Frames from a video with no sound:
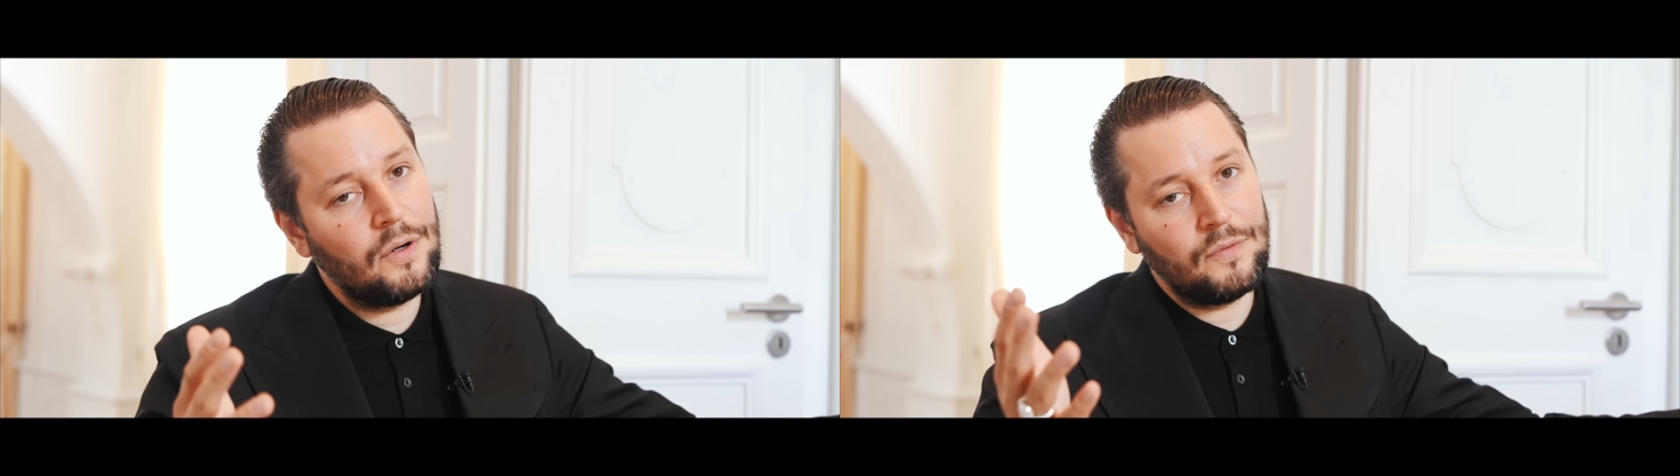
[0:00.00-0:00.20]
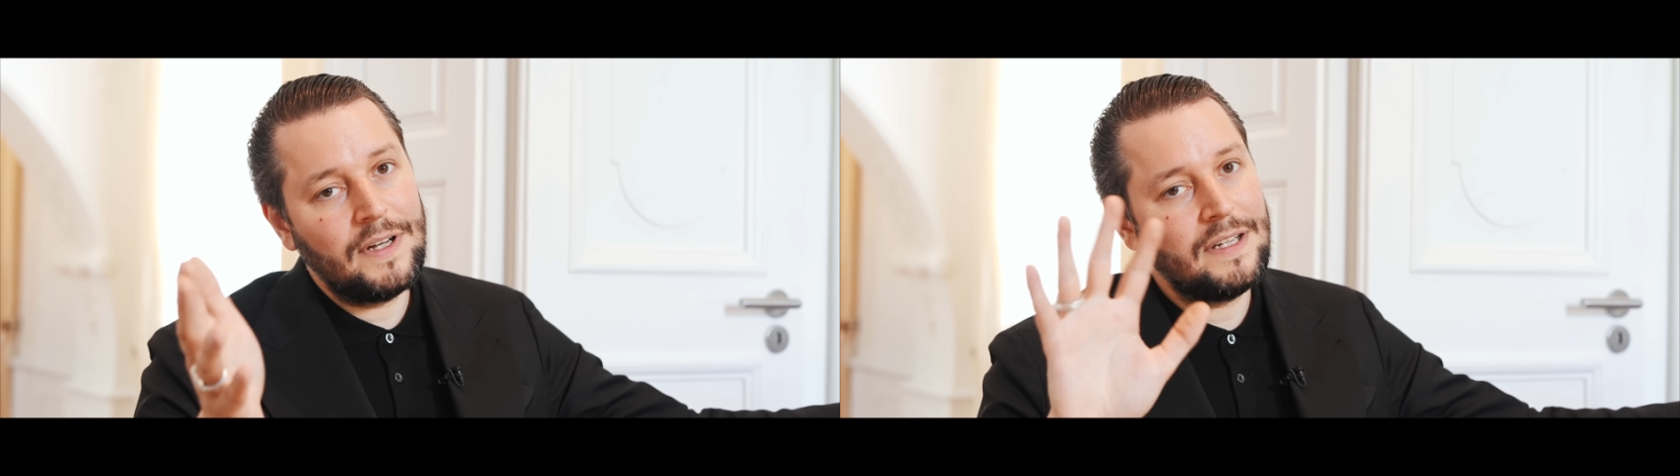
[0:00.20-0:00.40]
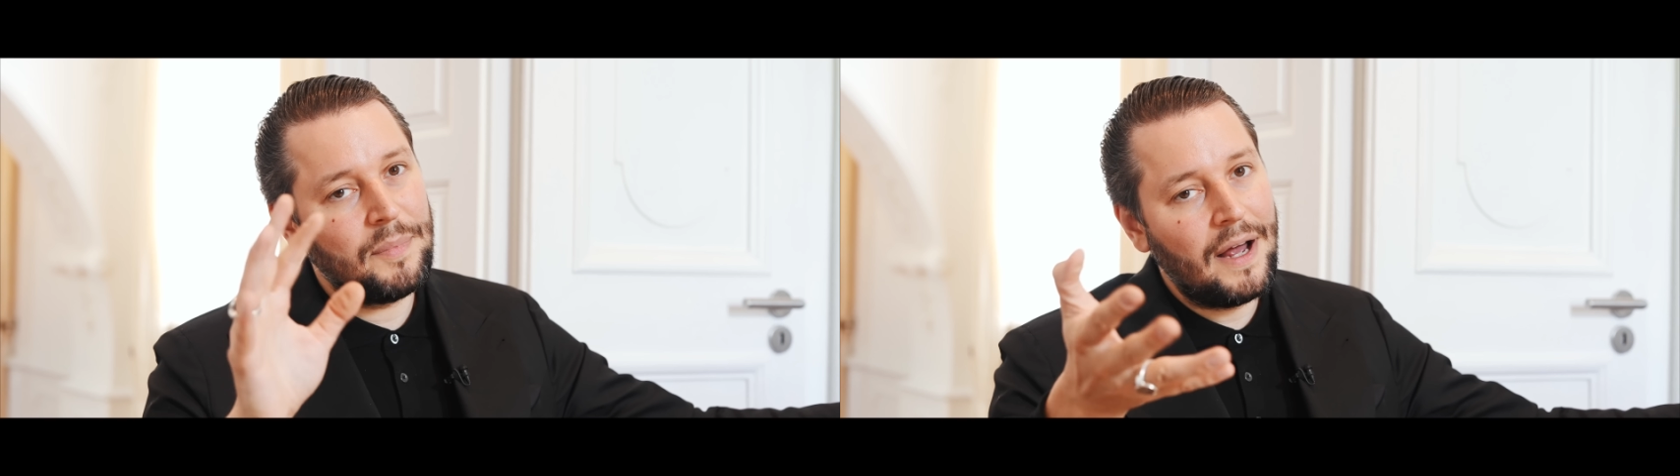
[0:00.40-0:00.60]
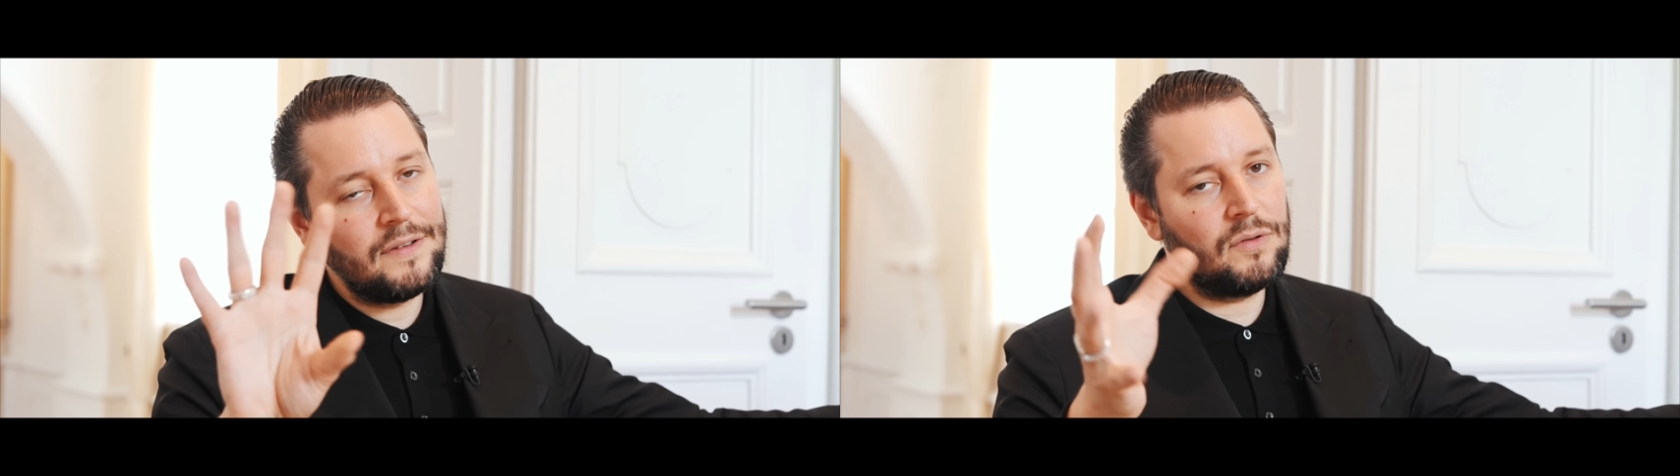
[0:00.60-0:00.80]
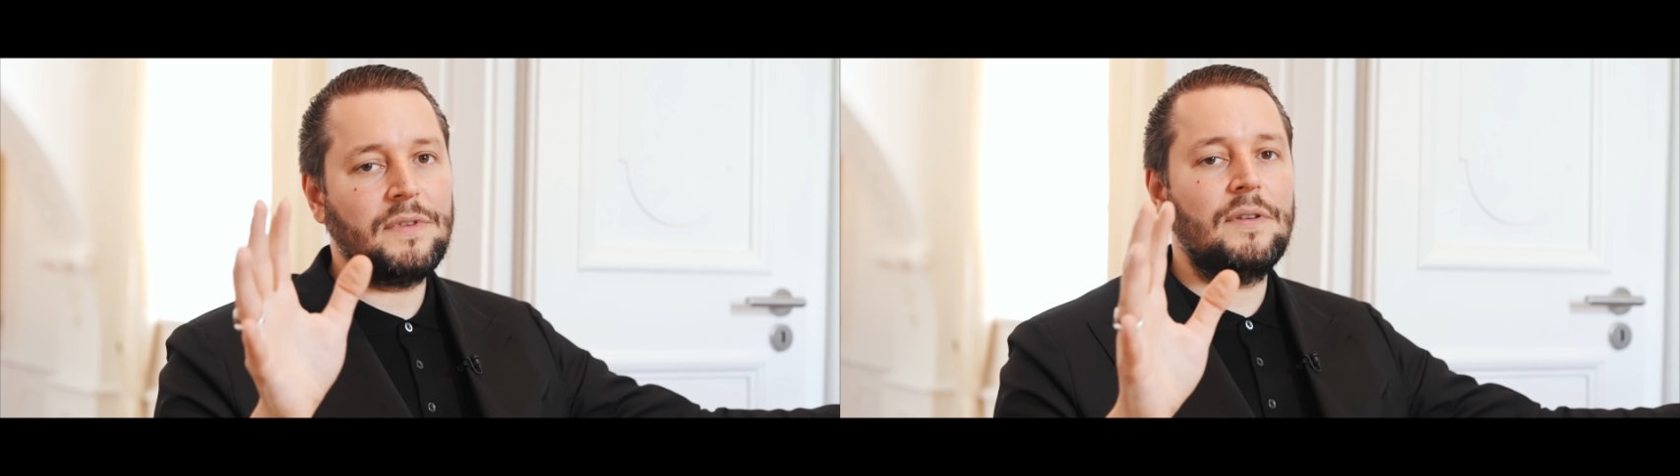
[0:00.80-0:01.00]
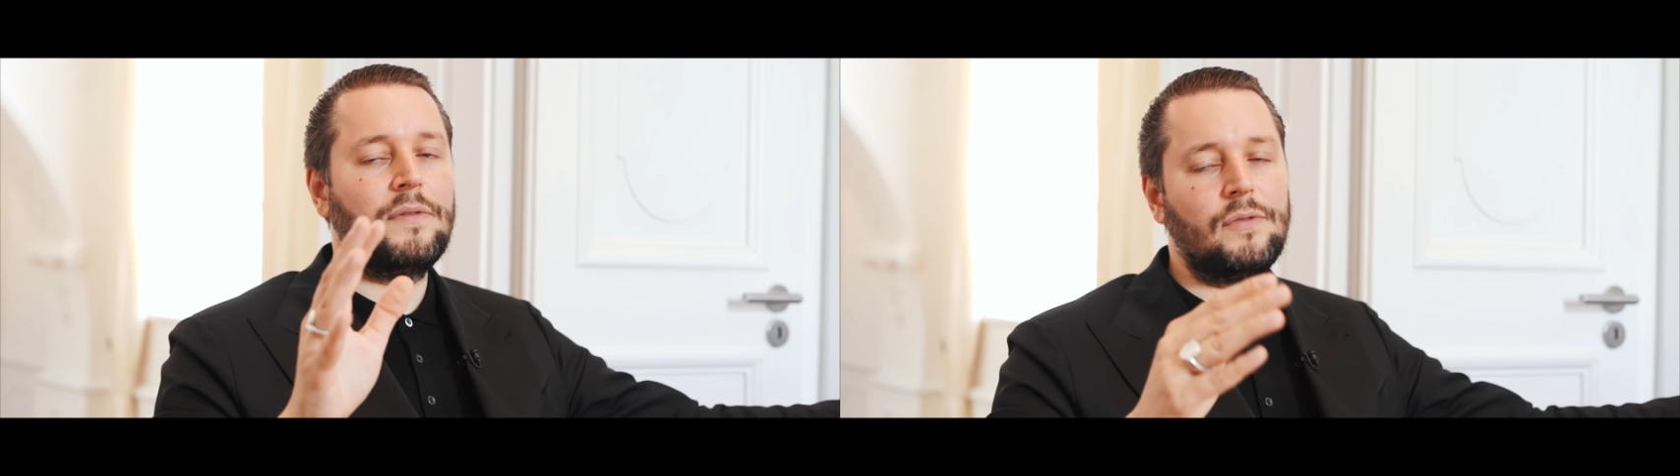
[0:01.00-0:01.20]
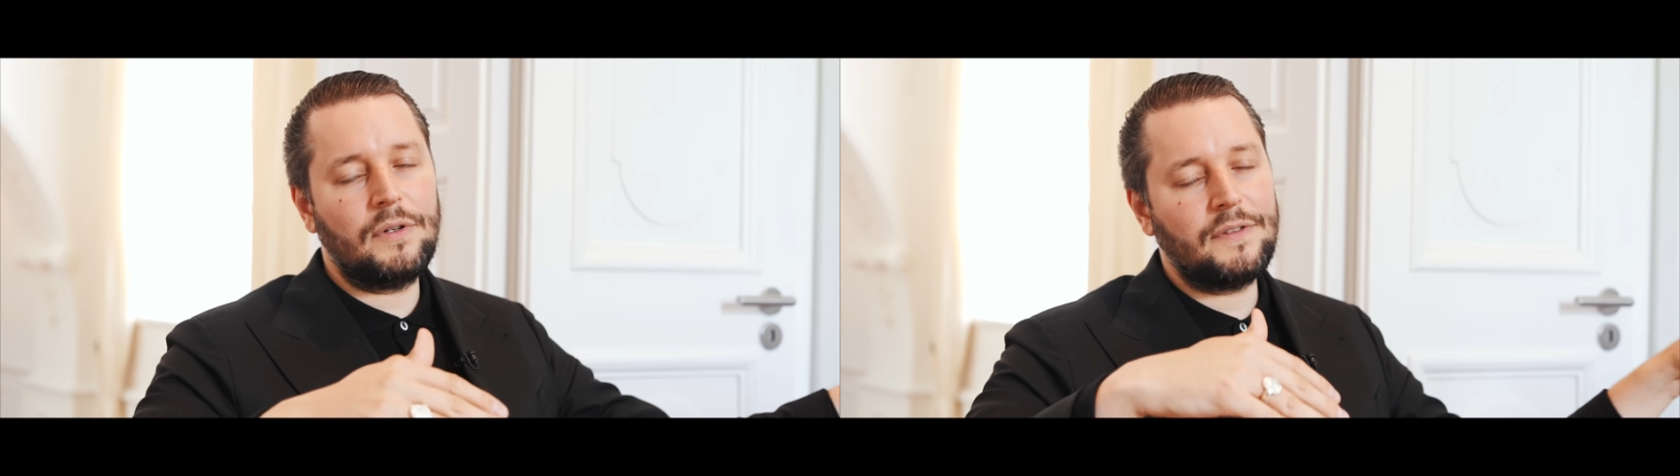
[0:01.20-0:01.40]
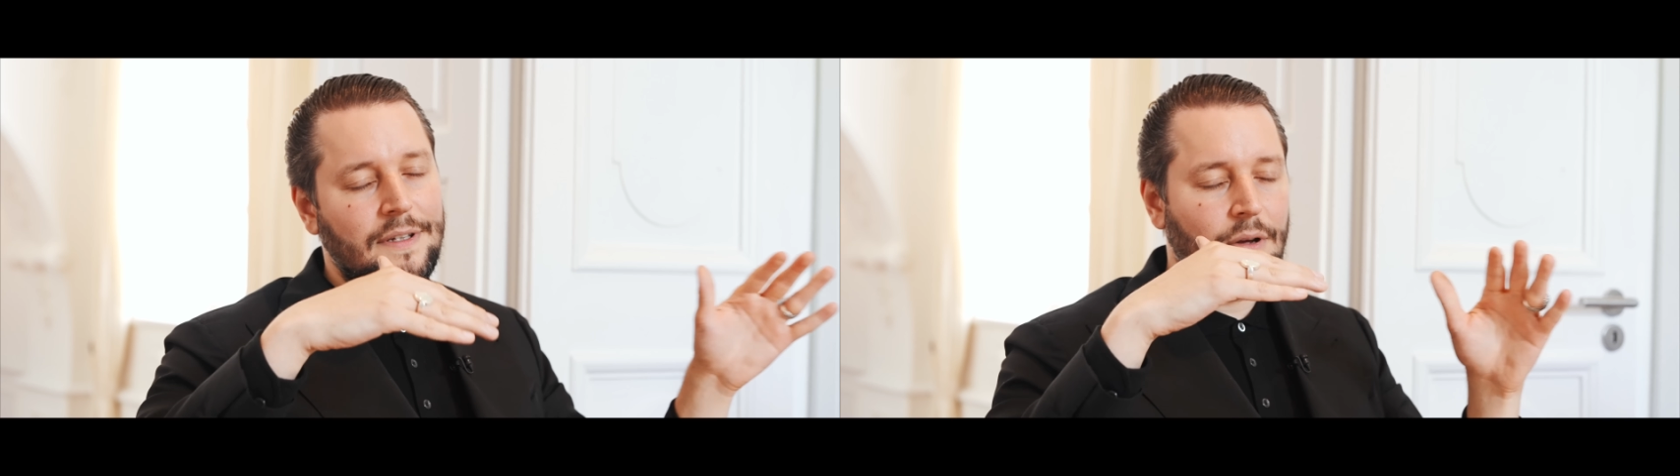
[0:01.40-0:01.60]
Und wenn ihr die Preise so ein bisschen
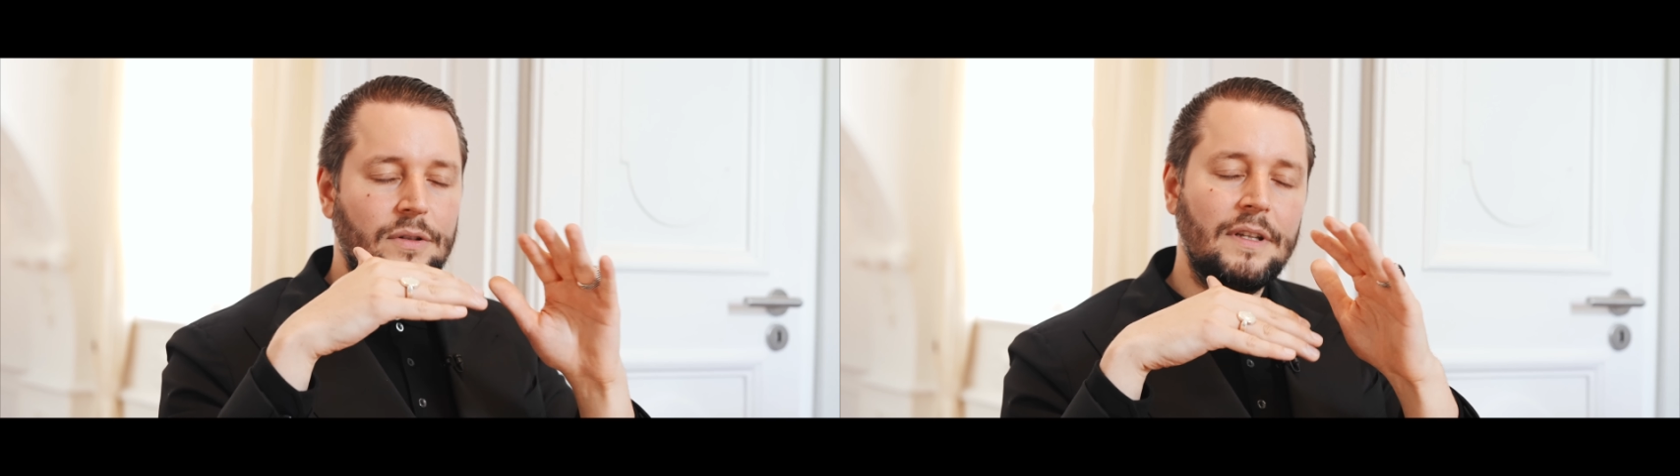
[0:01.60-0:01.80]
verfolgt, seht ihr auch,